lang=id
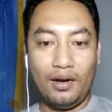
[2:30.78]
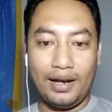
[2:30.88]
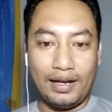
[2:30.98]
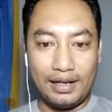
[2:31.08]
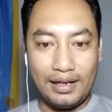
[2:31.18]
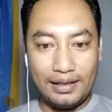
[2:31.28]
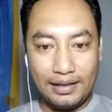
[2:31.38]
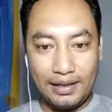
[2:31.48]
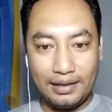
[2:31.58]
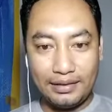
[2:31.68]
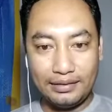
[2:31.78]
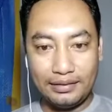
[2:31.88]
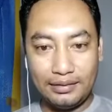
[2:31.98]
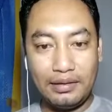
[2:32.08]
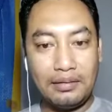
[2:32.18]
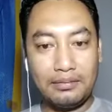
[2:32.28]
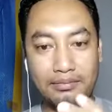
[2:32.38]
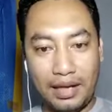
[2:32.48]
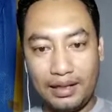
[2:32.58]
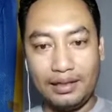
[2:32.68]
Oleh karenanya,
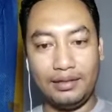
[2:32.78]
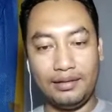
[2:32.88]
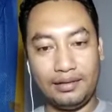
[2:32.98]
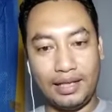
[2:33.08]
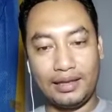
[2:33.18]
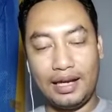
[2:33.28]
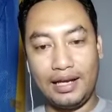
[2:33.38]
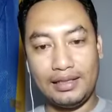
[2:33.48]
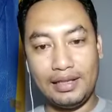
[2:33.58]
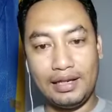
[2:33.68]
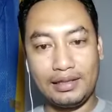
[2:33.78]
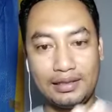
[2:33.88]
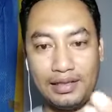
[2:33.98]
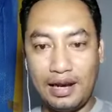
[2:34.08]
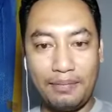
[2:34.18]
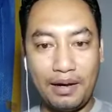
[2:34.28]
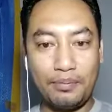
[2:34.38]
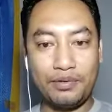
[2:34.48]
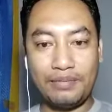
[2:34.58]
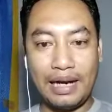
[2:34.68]
mari kita ajak
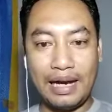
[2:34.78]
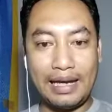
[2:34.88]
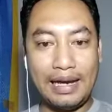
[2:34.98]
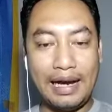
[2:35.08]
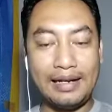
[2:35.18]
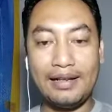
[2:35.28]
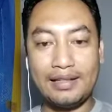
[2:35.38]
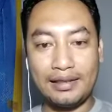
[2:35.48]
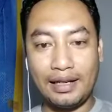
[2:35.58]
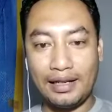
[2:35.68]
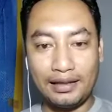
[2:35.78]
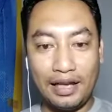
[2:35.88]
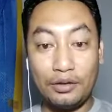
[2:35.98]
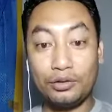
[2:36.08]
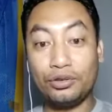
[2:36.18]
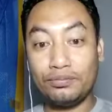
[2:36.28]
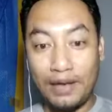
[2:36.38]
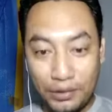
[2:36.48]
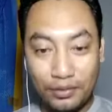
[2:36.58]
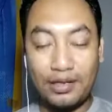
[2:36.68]
siapapun mereka yang ada di sekitar kita untuk
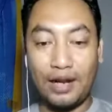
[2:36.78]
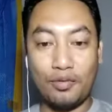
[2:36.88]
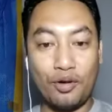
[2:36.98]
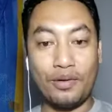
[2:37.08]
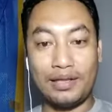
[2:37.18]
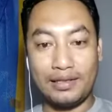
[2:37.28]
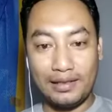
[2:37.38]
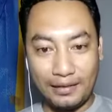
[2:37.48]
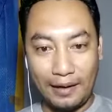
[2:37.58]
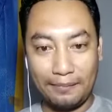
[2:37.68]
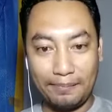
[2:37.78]
masuk dalam komunitas kita.